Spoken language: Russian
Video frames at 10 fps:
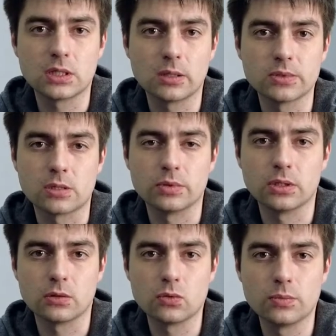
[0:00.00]
крепится к
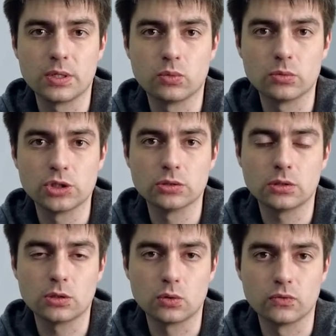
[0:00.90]
потолку при помощи
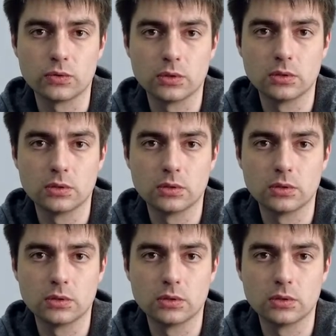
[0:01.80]
анкеров.